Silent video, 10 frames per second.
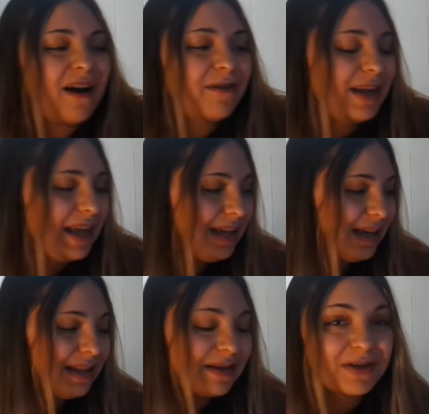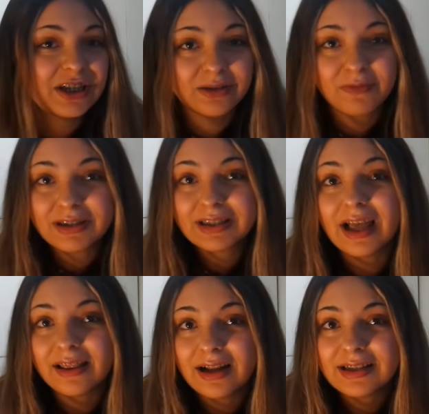kahverengiydi ve çalışma
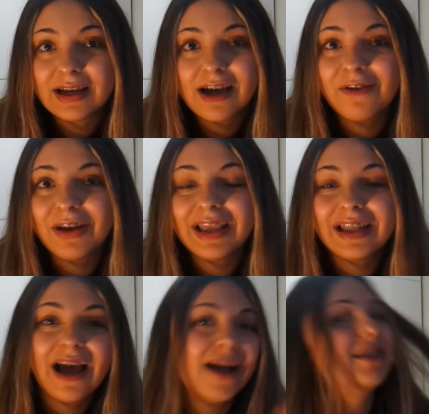sandalyesi de kahverengiydi.